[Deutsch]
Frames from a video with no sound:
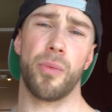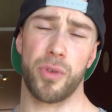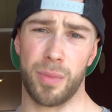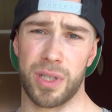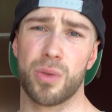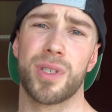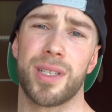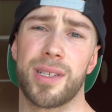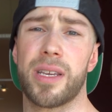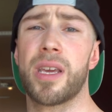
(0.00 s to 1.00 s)
Rumpf nochmal
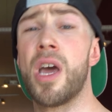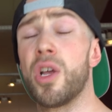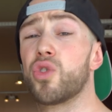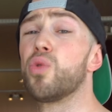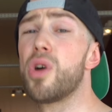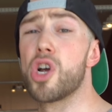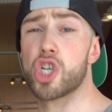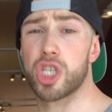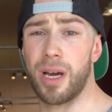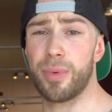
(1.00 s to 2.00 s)
zusätzlich zu
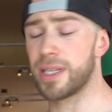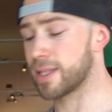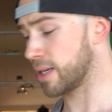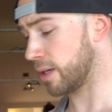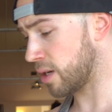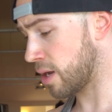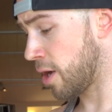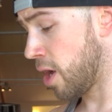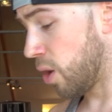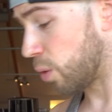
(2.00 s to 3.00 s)
stabilisieren.
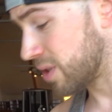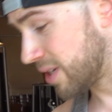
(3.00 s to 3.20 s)
Und